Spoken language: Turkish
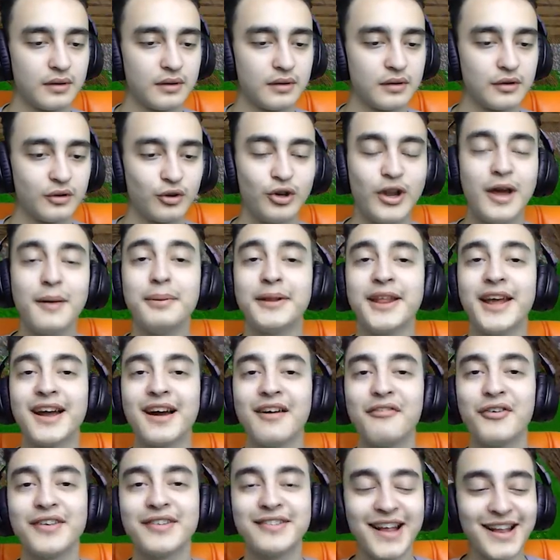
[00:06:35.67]
Ulan bir de
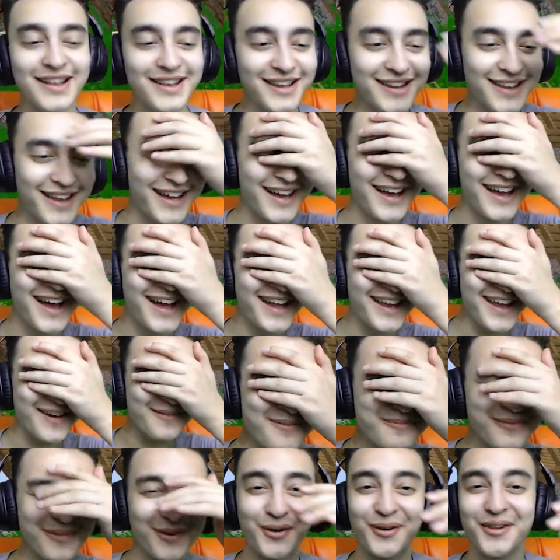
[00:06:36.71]
kafa salladı.
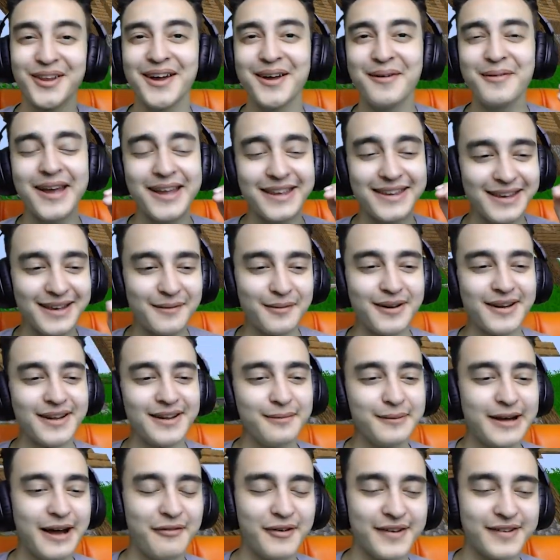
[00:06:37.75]
Aran! Olaya bak yemin
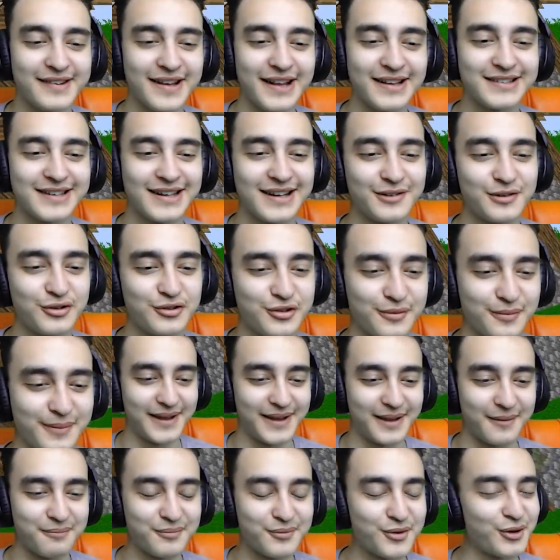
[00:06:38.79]
ederim kafa sallayacağını
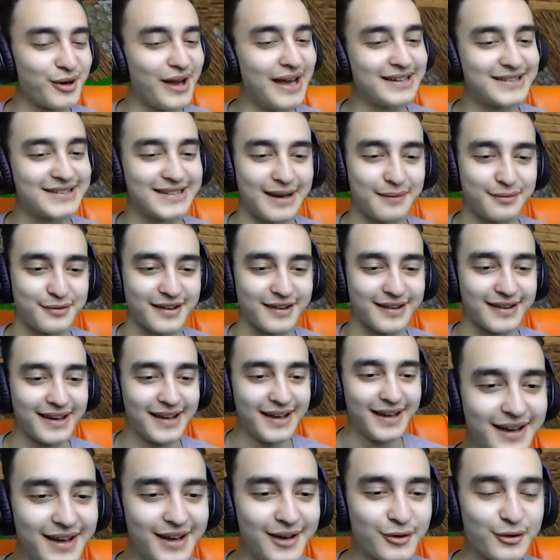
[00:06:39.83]
düşünmedim. Kuray çarpsın.
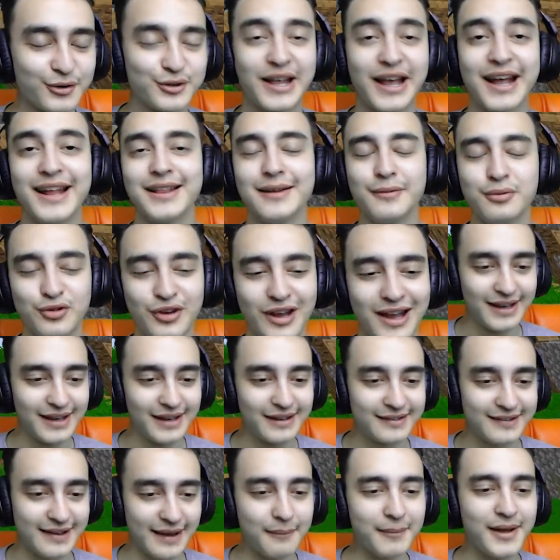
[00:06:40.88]
Utandım şu an.
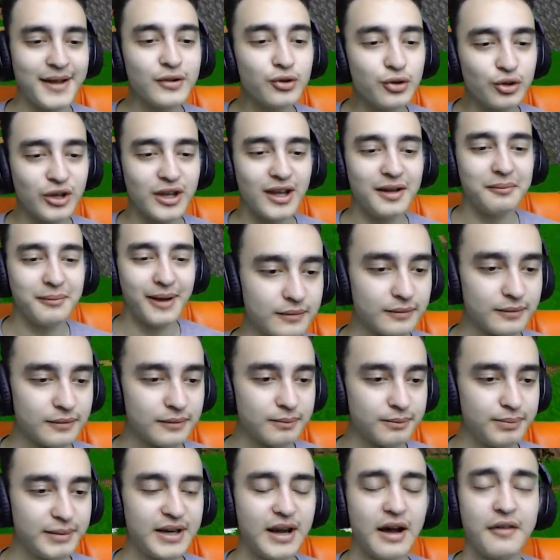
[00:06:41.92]
Sen beni duyayım mı?
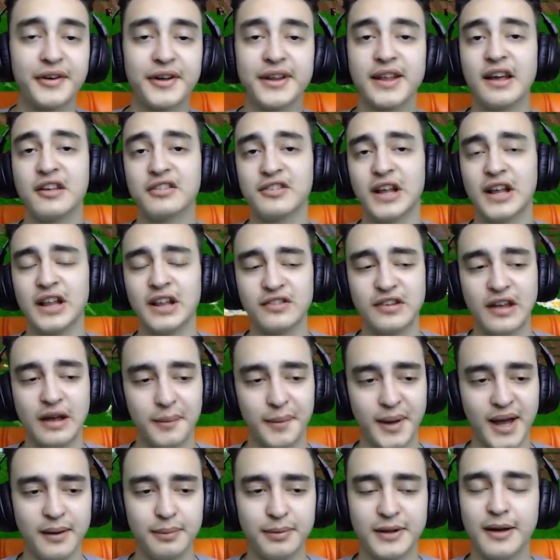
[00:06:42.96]
Bir kafa daha sallasam
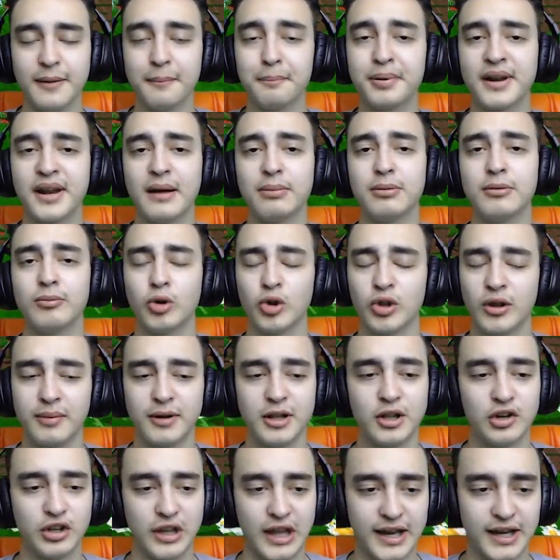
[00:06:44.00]
harbiden problem
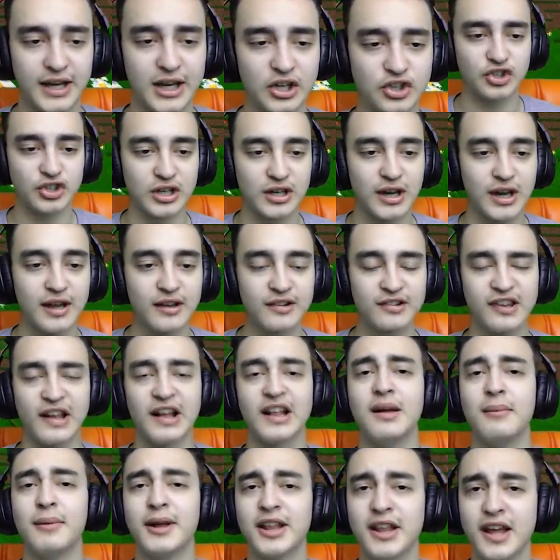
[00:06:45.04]
olabilirdi arkadaşlar.
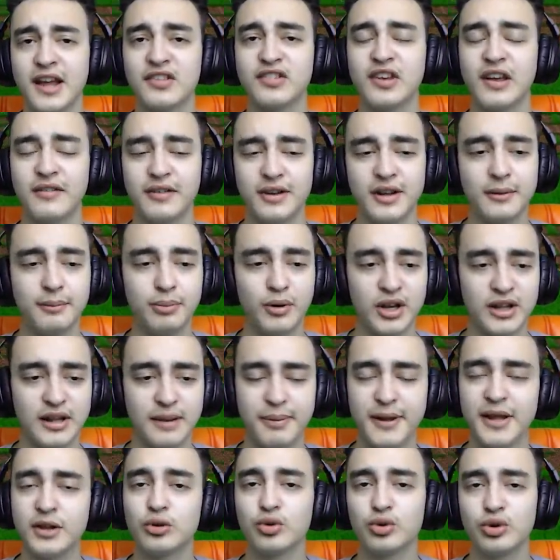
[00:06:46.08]
Sallama da sevindim bu arada.
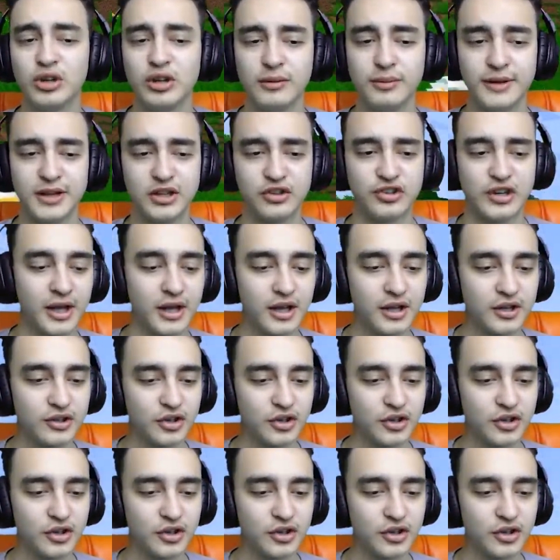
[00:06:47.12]
Beni duyayım mı diyecektim. Ne